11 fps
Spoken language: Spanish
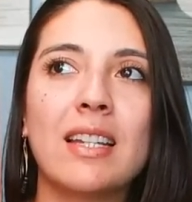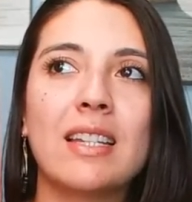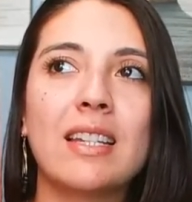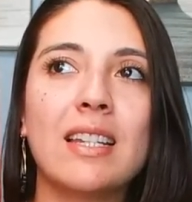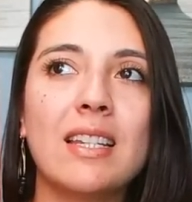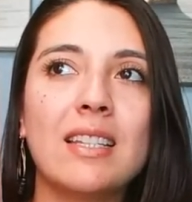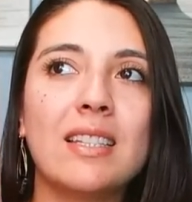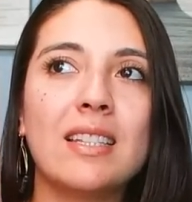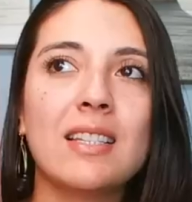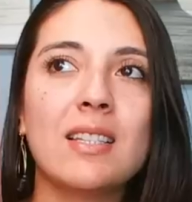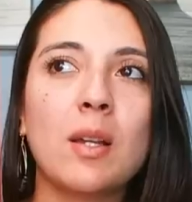
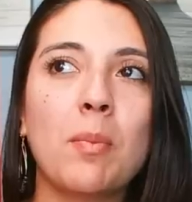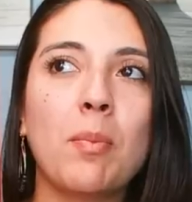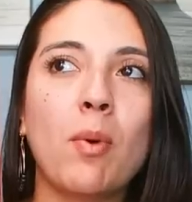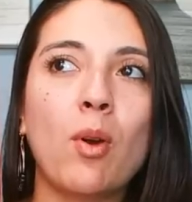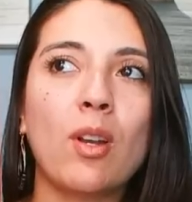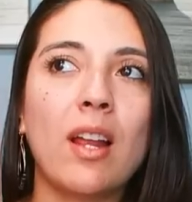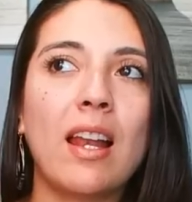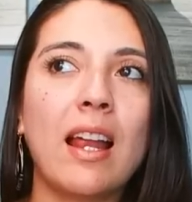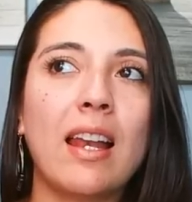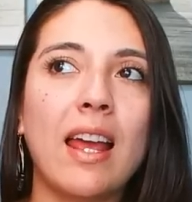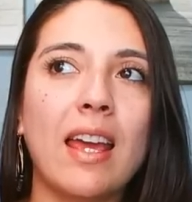Crisis por
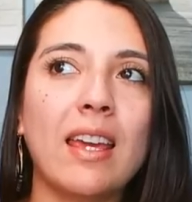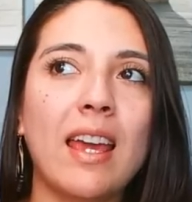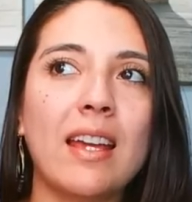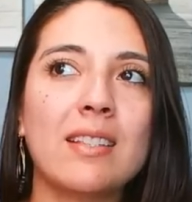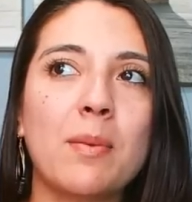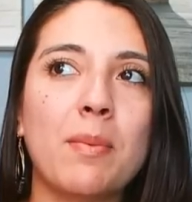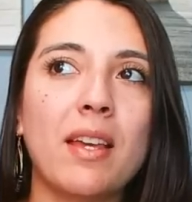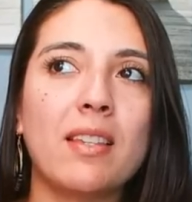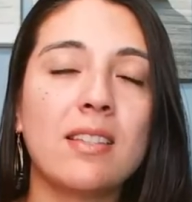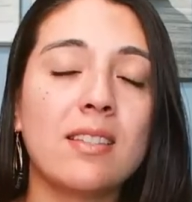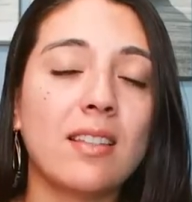la ley SB
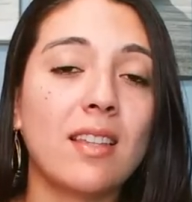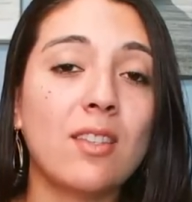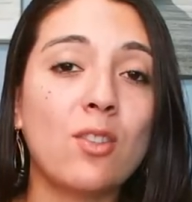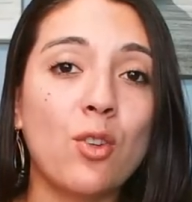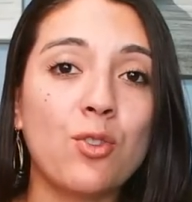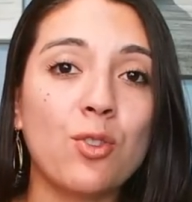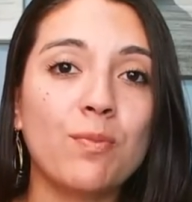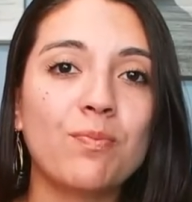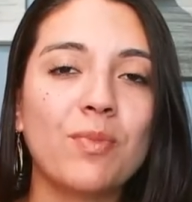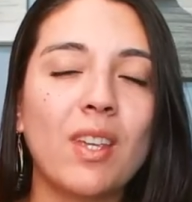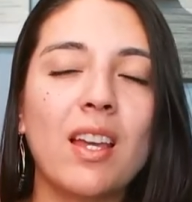1718.
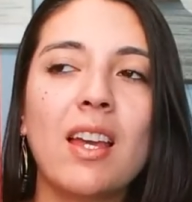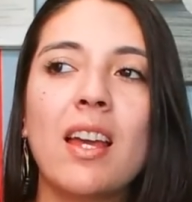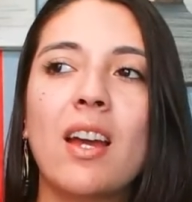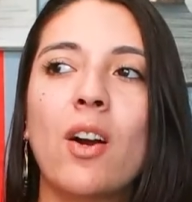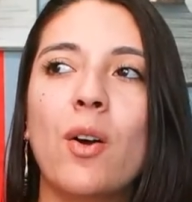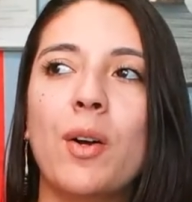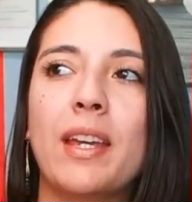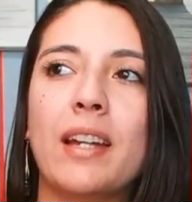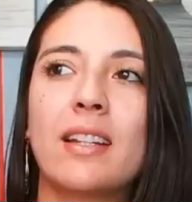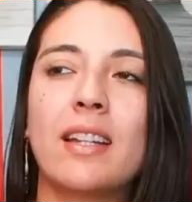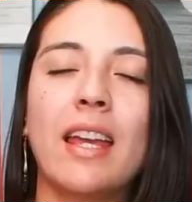
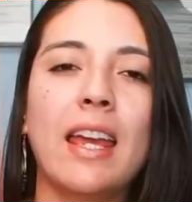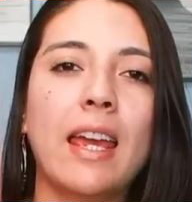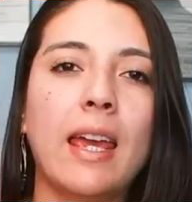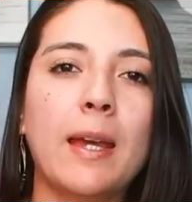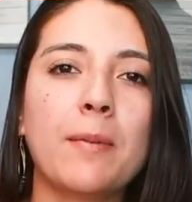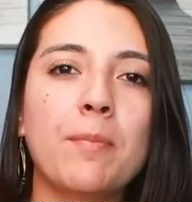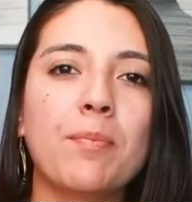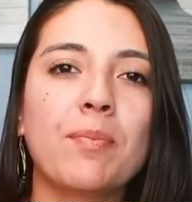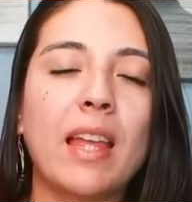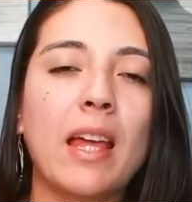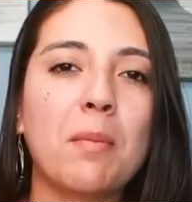Oigan, em,
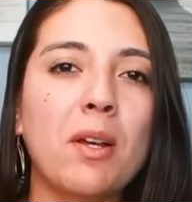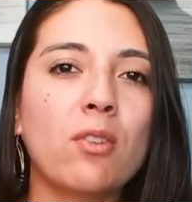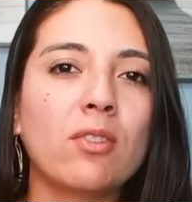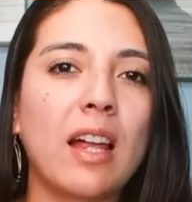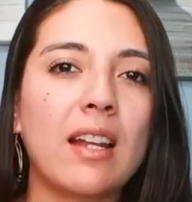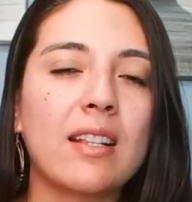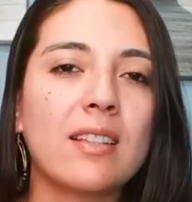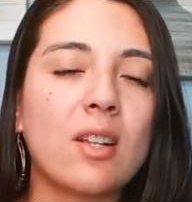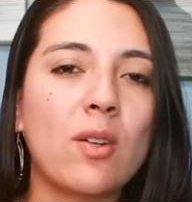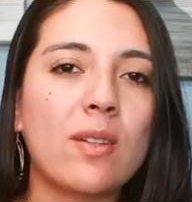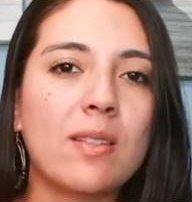déjenme contarles qué
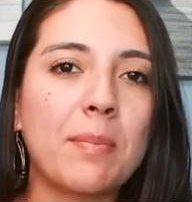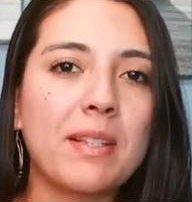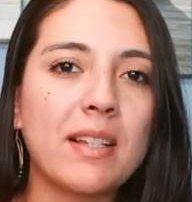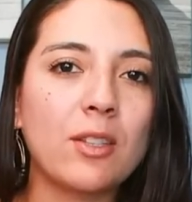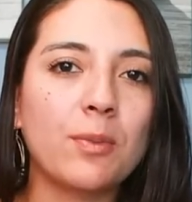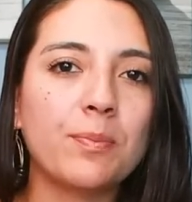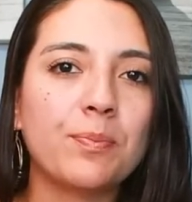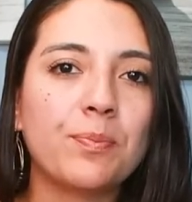es lo que está pasando.